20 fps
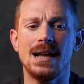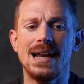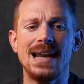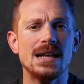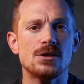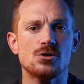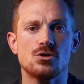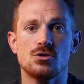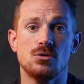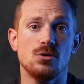
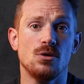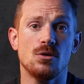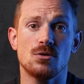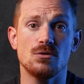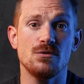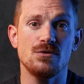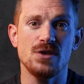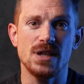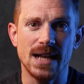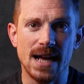la sto
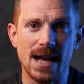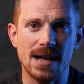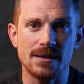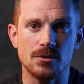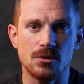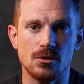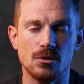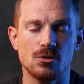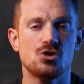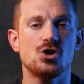
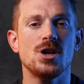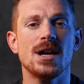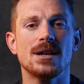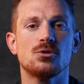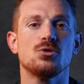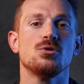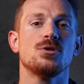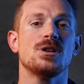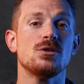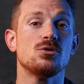rovinando.
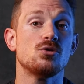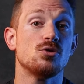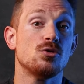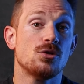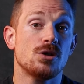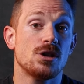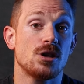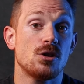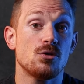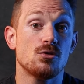Certo,
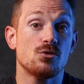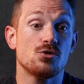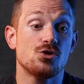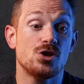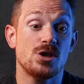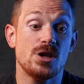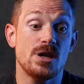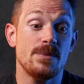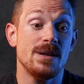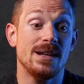rendo
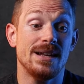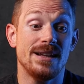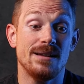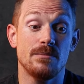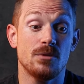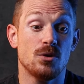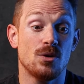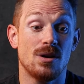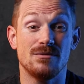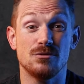riconoscibile irriducibile
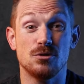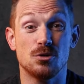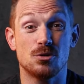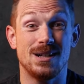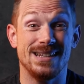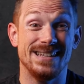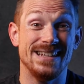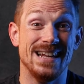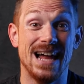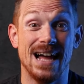il mio
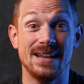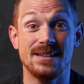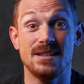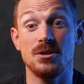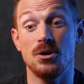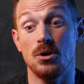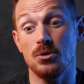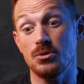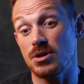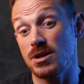lavoro al di là
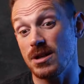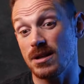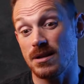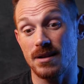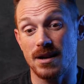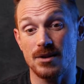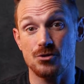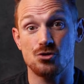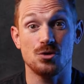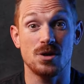di
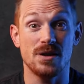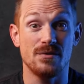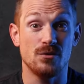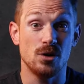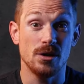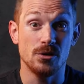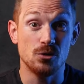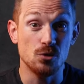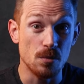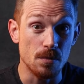ogni
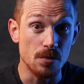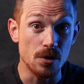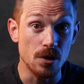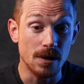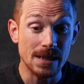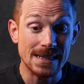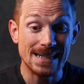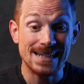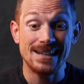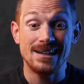ragionevole
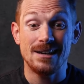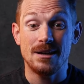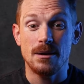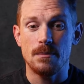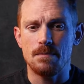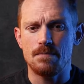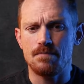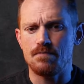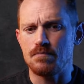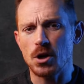dubbio.
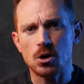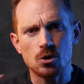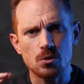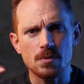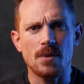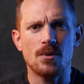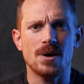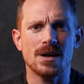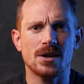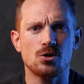Però
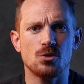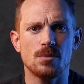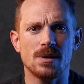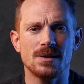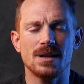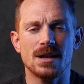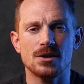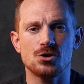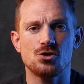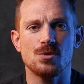dobbiamo anche
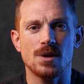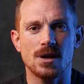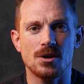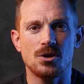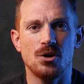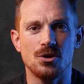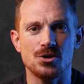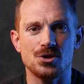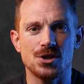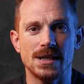domandarci una
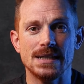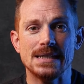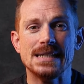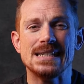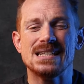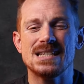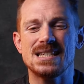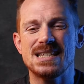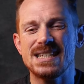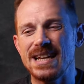cosa,
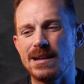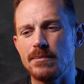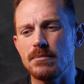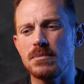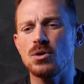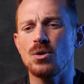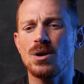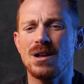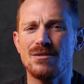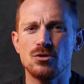se il
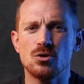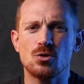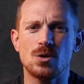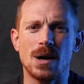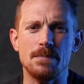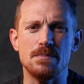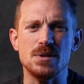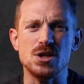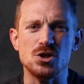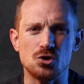mio lavoro
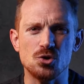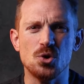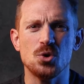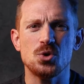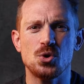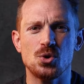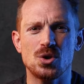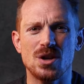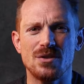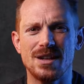ha
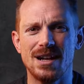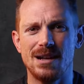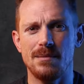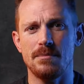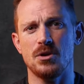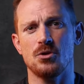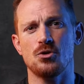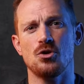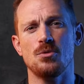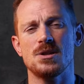bisogno di avere
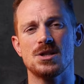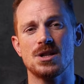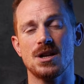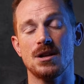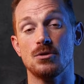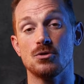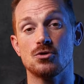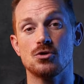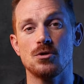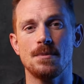il mio nome
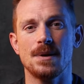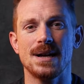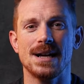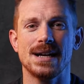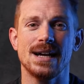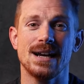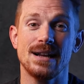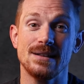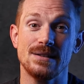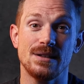scritto sopra a
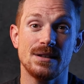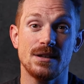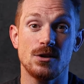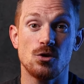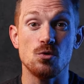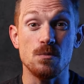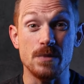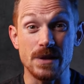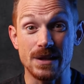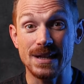caratteri
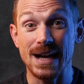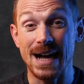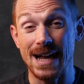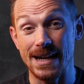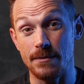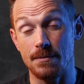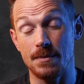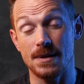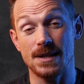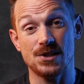
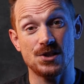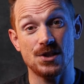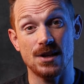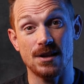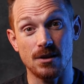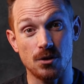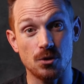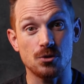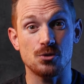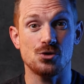cubitali per
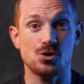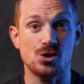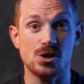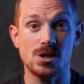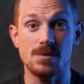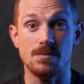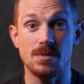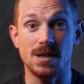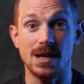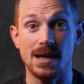essere
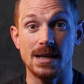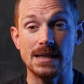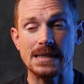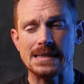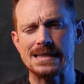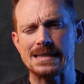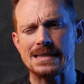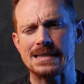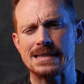riconoscibile,